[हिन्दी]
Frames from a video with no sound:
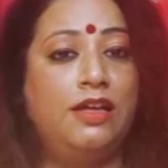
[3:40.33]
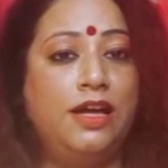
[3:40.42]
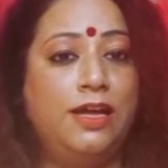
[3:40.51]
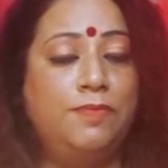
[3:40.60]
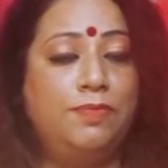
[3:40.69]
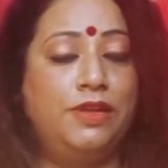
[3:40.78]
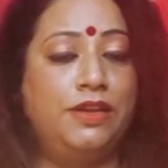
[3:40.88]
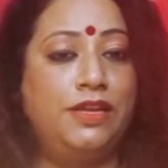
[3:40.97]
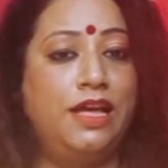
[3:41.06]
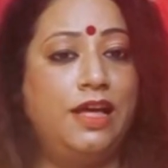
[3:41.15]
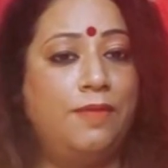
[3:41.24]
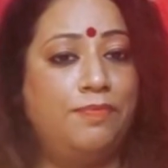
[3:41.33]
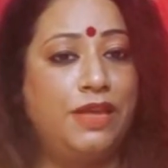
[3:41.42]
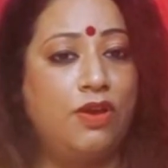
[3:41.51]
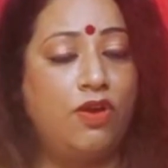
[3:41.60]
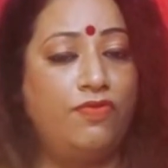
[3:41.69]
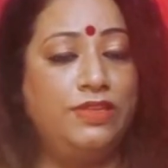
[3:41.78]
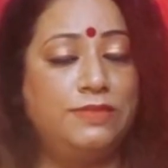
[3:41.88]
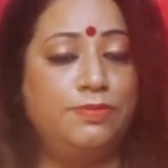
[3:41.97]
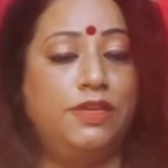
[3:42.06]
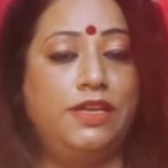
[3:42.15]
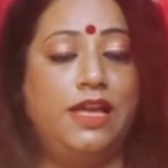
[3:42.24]
घर पर या आपके ऑफिस
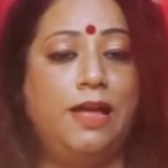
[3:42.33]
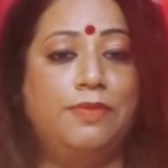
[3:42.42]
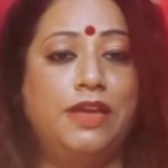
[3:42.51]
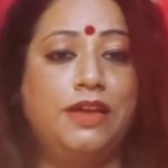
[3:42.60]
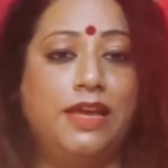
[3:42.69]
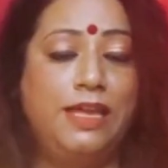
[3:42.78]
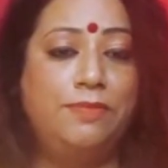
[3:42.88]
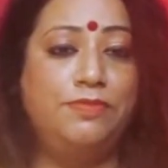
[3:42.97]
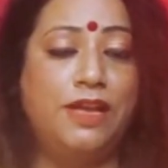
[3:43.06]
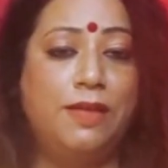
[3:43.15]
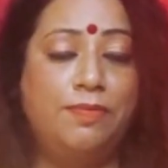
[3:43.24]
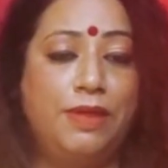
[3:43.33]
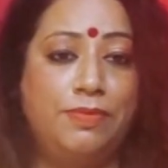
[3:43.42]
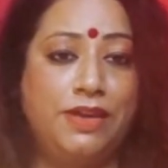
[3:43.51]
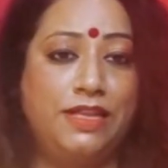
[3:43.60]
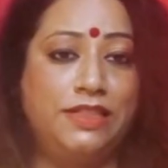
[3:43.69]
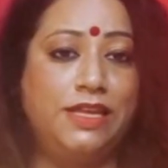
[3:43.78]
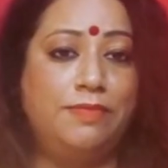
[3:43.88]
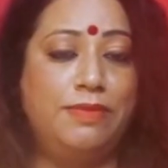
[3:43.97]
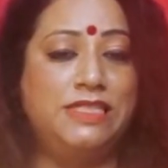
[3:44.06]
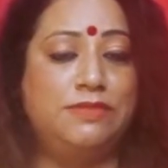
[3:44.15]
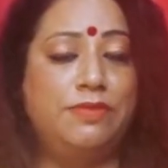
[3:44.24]
पर या आपके कहीं जहाँ पे आप रहते हैं
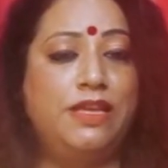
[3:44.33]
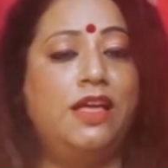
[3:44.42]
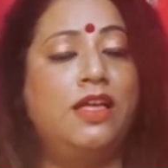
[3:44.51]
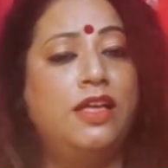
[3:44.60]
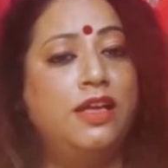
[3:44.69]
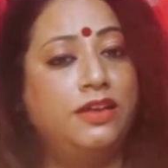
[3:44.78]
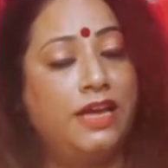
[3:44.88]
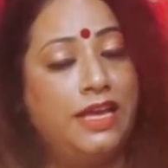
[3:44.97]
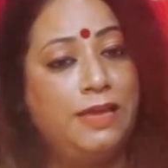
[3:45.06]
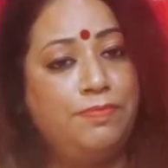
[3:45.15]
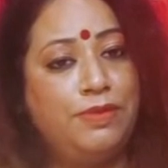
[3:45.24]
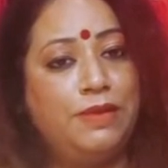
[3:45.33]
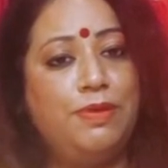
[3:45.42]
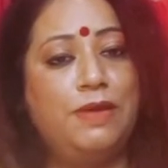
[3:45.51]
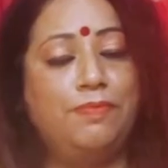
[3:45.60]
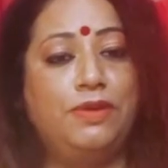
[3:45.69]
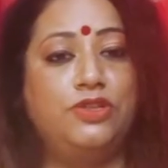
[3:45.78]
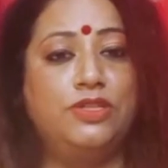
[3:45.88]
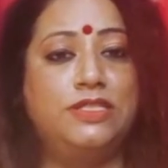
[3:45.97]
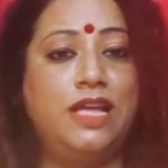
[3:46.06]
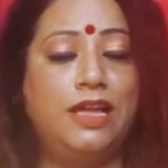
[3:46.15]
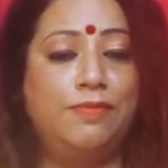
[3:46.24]
मेस में या कहीं पर भी अपने
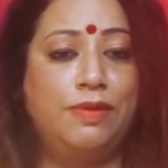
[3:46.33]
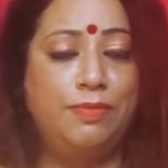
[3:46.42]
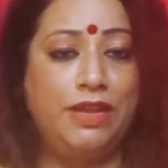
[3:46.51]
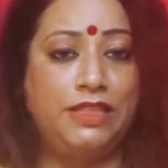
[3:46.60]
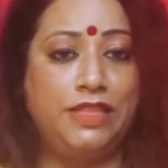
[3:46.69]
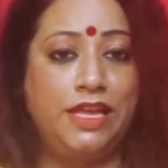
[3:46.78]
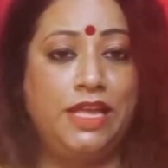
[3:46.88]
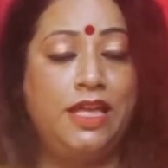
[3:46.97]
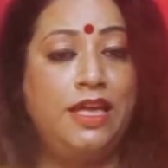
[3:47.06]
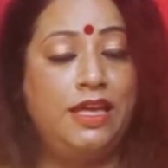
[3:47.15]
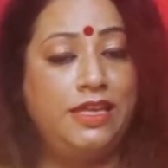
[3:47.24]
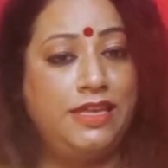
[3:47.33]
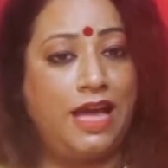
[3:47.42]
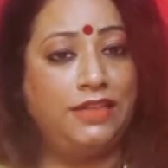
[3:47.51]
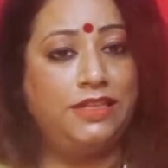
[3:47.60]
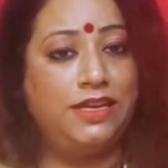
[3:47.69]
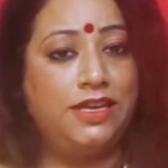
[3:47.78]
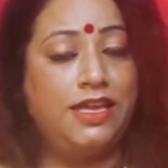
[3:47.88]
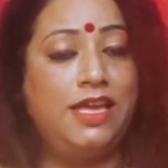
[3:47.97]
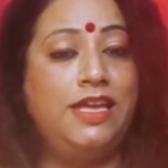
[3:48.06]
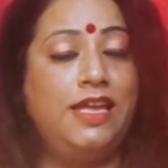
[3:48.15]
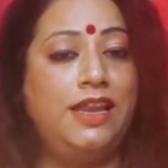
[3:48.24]
जिस स्थान में आप रहते हैं याद
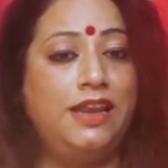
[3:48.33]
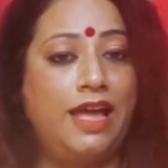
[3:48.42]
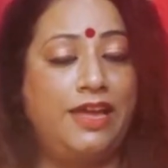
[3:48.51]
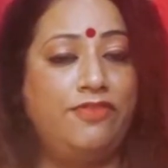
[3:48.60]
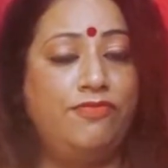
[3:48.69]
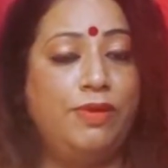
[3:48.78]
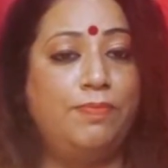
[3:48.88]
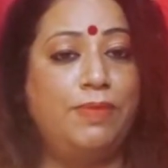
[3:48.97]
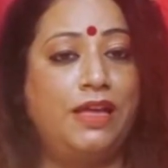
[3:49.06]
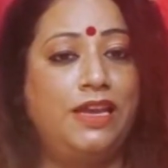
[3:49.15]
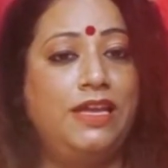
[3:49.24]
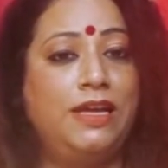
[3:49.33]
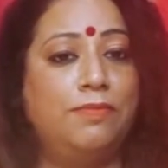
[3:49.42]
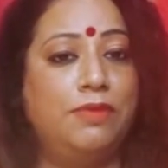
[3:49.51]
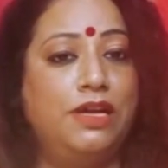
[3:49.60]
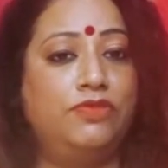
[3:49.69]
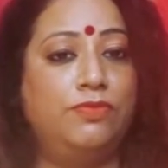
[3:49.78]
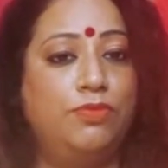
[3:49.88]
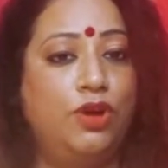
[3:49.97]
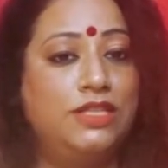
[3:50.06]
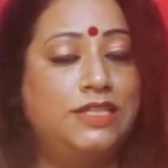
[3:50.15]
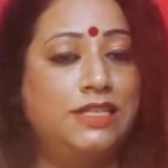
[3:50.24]
रखिए कि लाइफ में पानी का महत्व
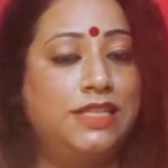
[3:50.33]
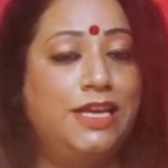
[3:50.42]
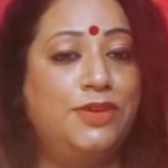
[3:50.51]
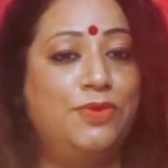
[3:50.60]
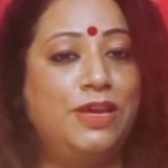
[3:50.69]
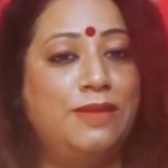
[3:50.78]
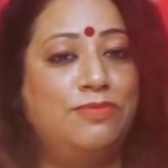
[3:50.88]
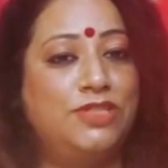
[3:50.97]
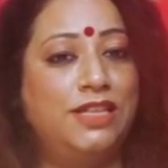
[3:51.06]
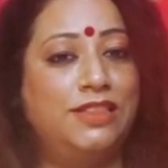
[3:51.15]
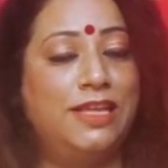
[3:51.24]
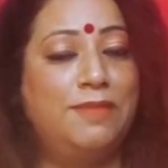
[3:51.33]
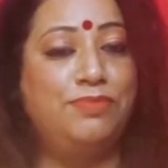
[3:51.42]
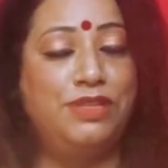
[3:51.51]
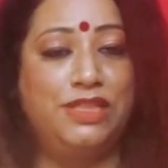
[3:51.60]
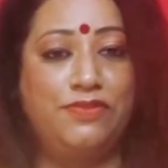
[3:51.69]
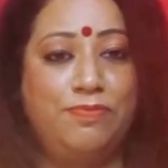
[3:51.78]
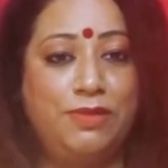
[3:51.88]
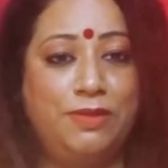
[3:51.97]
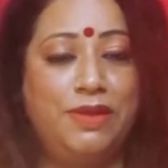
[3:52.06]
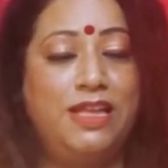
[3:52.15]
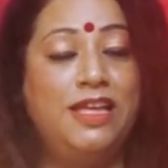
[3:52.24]
बहुत ज़्यादा है क्योंकि हम जानते हैं पृथ्वी
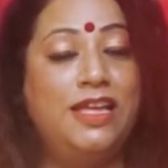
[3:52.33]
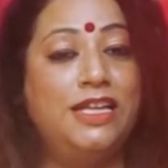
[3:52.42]
पर भी